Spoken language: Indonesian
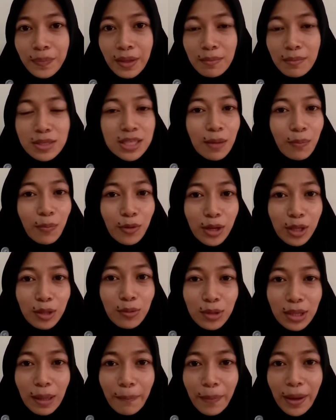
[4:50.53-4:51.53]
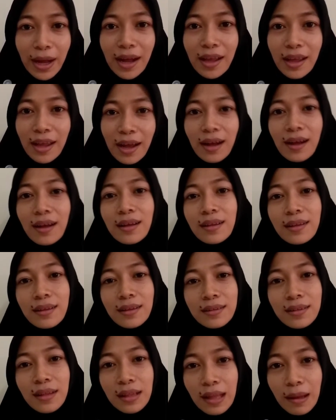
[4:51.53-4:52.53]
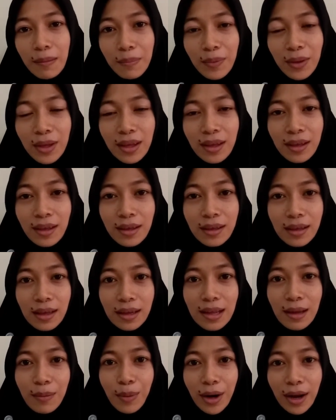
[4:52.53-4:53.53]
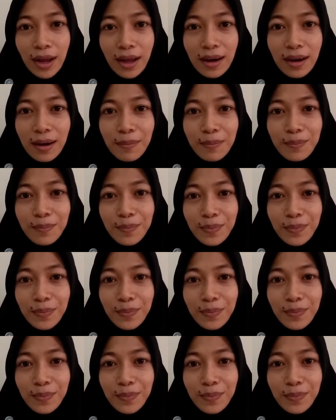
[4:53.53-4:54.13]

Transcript: meskipun itu tanpa ayah, tetapi ya dia berharap